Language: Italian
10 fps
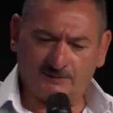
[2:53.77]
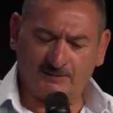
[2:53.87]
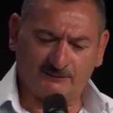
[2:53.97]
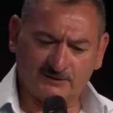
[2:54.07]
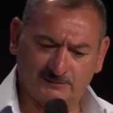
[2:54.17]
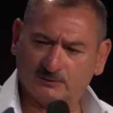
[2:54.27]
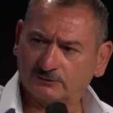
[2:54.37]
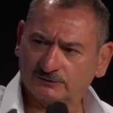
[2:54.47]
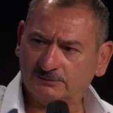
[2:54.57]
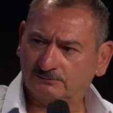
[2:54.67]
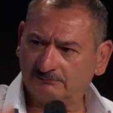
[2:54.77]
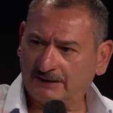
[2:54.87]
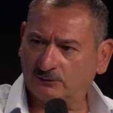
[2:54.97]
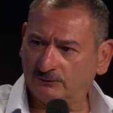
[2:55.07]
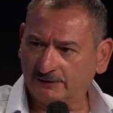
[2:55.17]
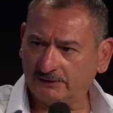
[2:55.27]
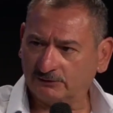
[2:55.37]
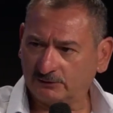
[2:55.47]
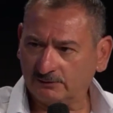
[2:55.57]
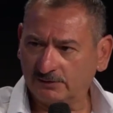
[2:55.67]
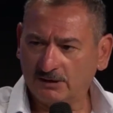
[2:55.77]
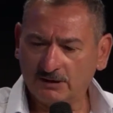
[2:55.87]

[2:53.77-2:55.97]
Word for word: dice, vabbè facciamo così, mi hai convinto,